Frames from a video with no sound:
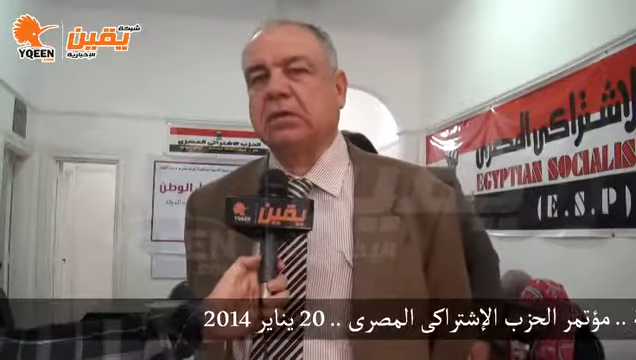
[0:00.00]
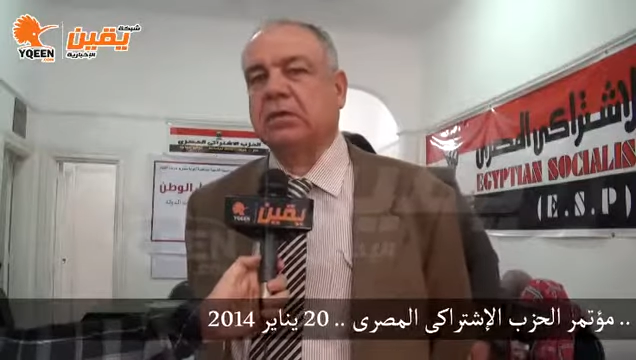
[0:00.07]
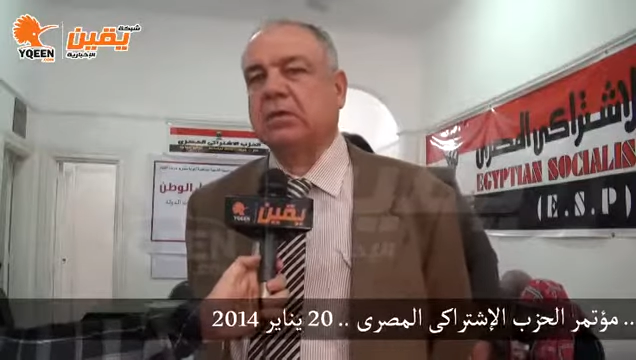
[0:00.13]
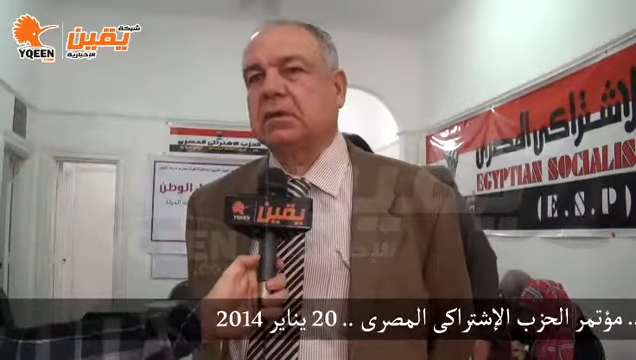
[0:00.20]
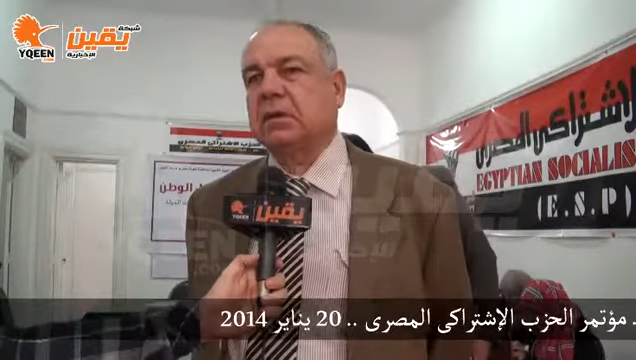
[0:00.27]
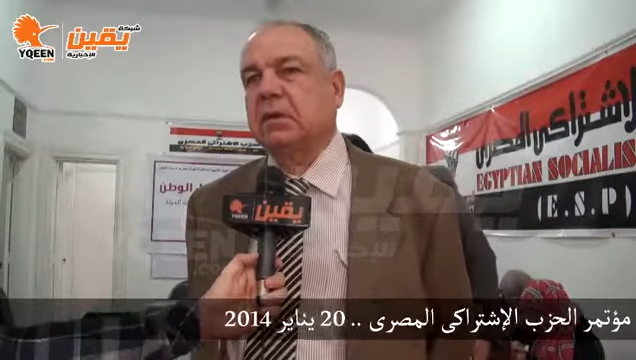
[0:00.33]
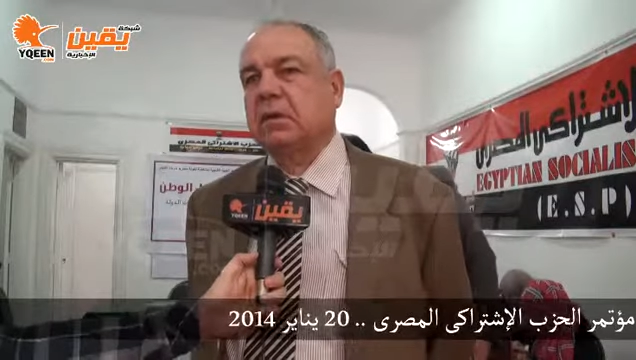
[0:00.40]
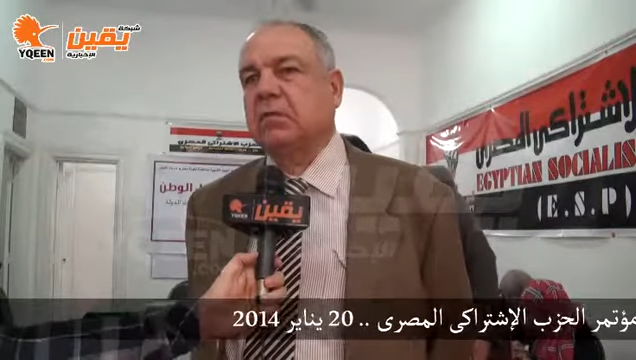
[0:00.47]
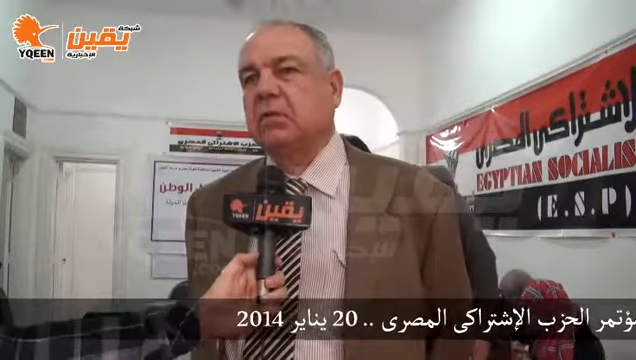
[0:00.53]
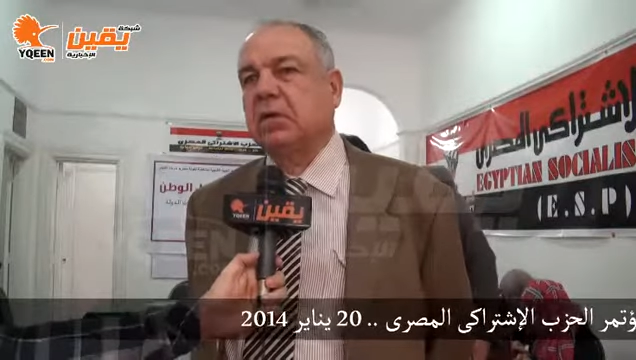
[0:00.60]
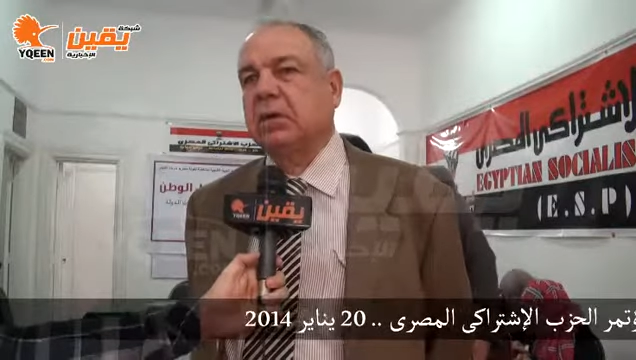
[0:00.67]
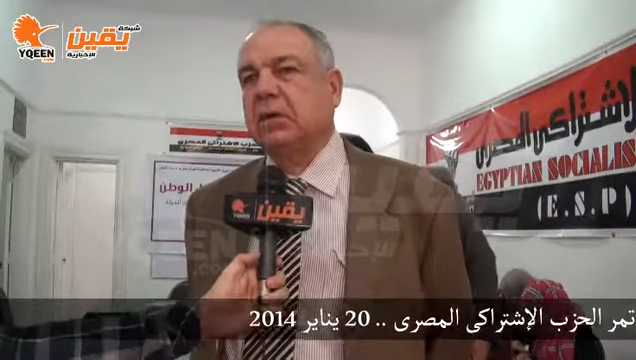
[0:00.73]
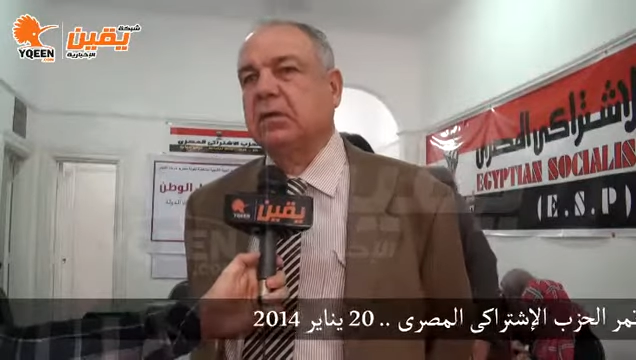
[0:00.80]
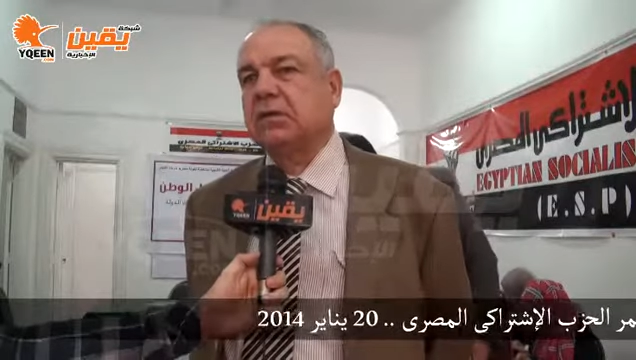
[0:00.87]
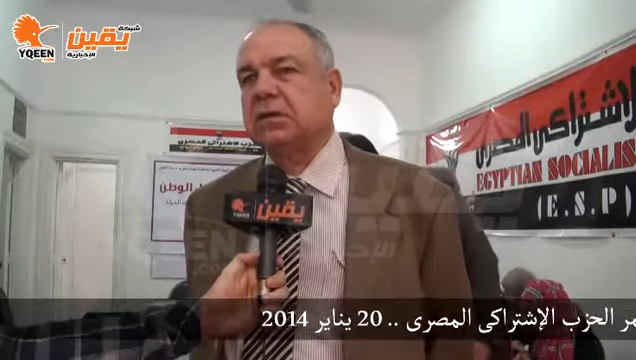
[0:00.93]
الانتقام
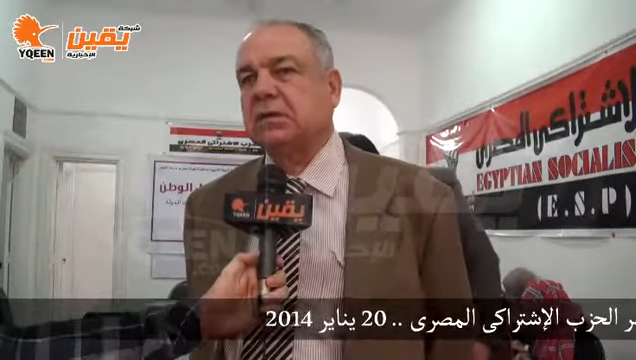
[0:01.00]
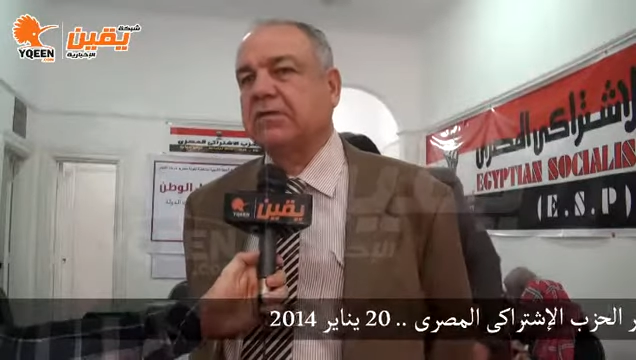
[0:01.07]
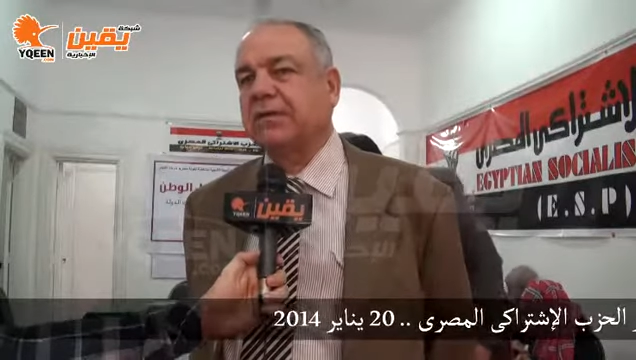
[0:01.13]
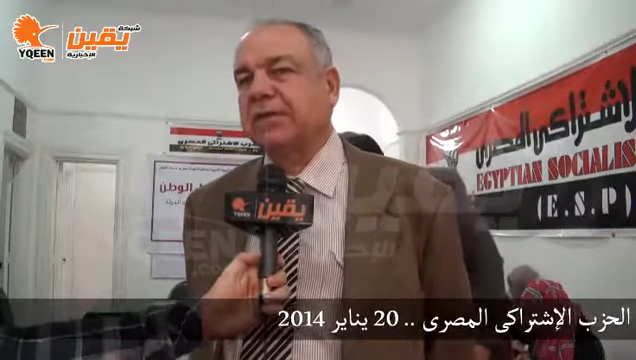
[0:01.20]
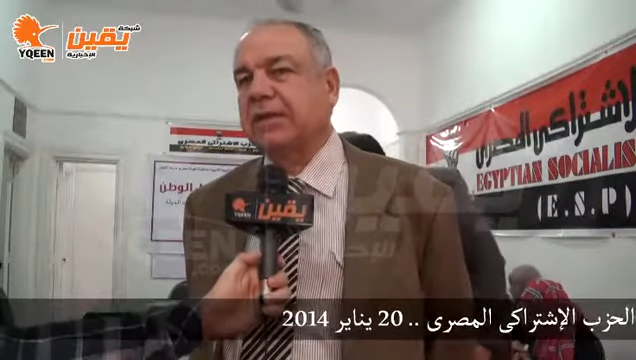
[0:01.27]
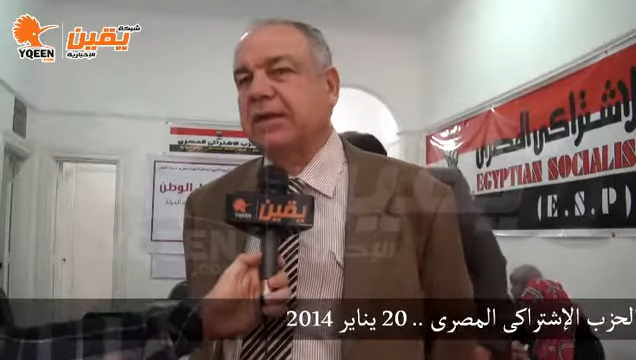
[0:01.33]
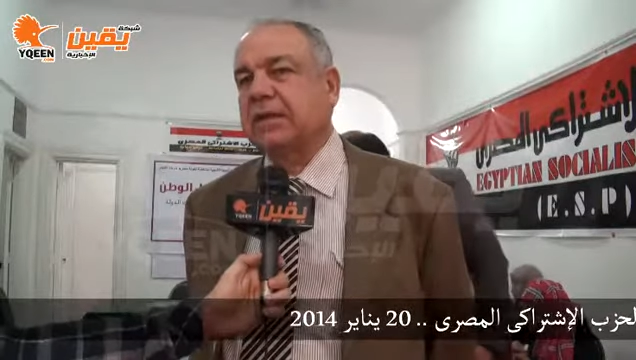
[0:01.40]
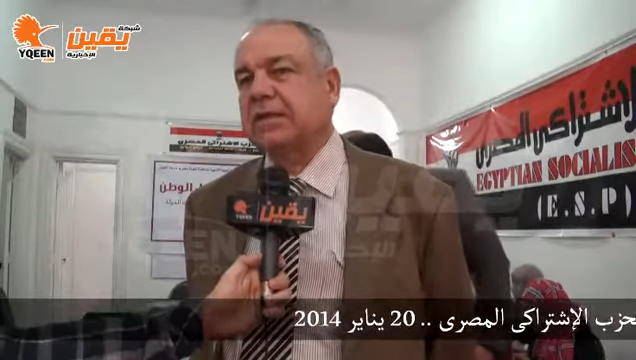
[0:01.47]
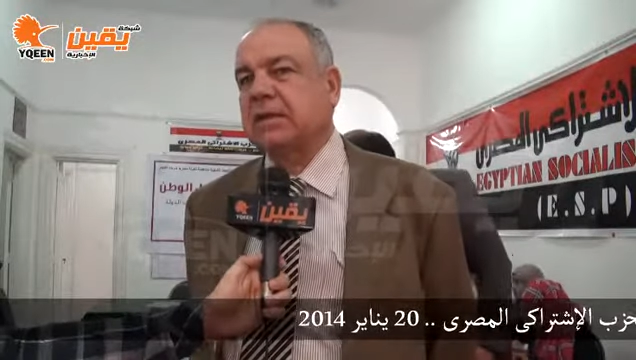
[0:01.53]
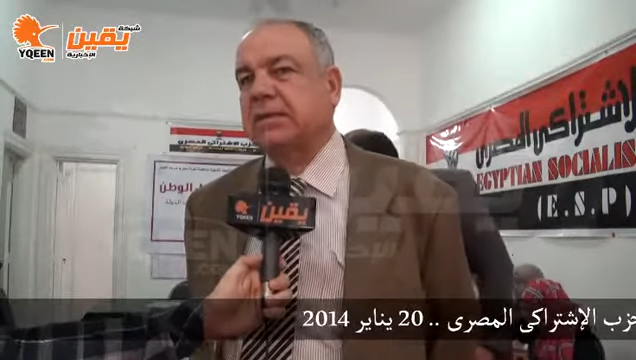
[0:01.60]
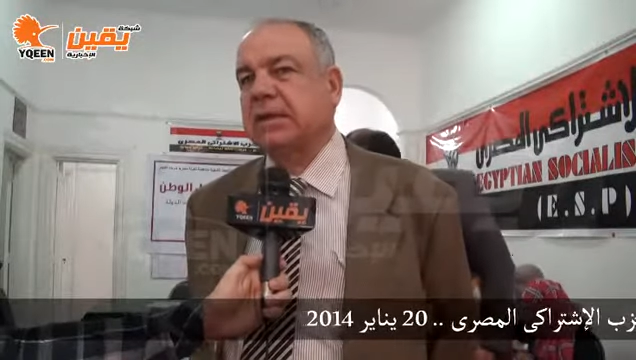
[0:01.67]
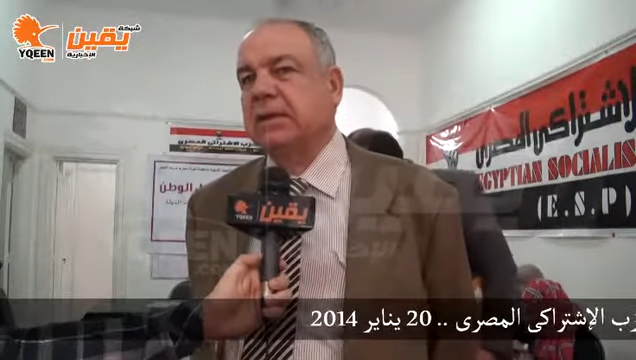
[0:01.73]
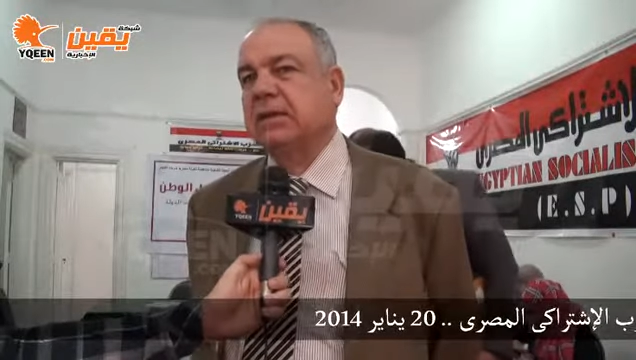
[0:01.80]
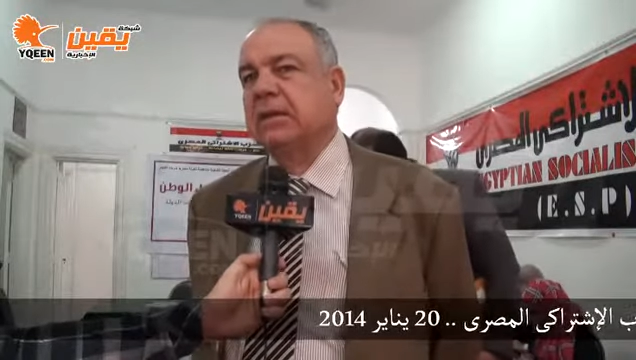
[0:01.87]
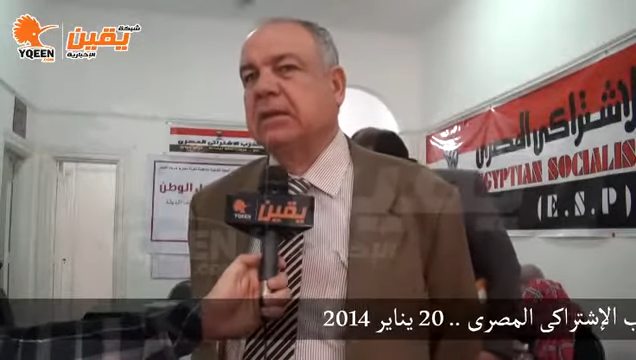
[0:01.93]
ولا تصفية
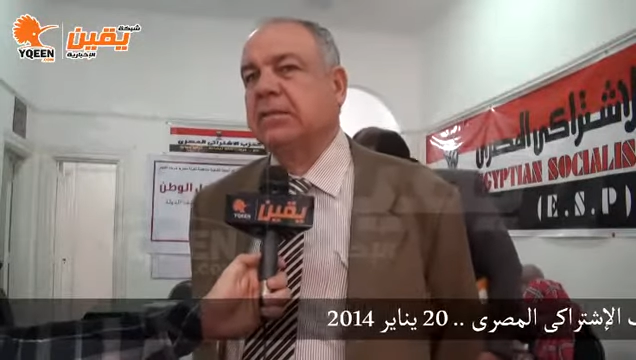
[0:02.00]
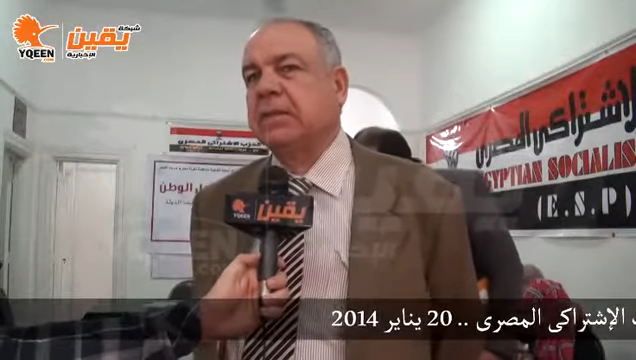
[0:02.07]
الحسابات